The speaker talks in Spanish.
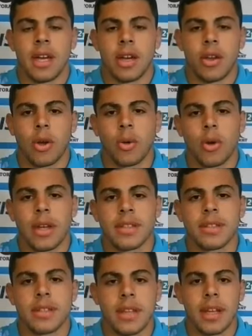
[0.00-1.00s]
Creo que uno
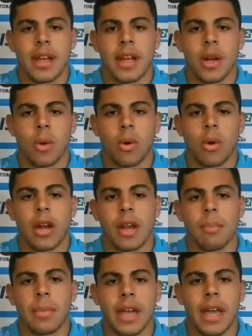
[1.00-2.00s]
es eh, el juego con
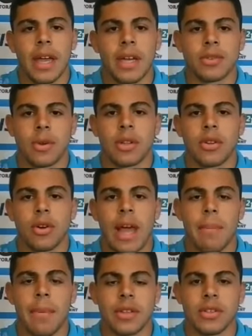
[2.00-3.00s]
el pie y sobre todo
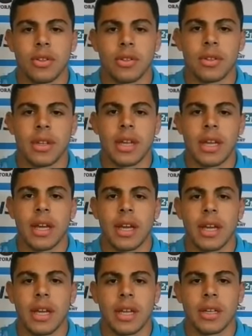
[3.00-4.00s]
la presión
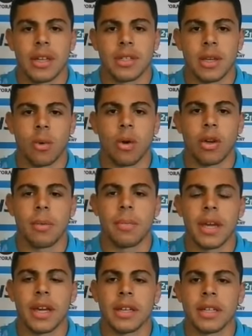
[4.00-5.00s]
eh, de ese juego con el
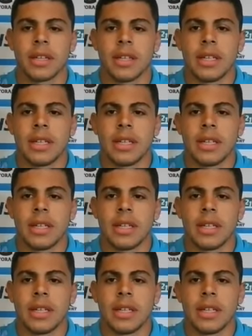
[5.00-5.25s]
pie.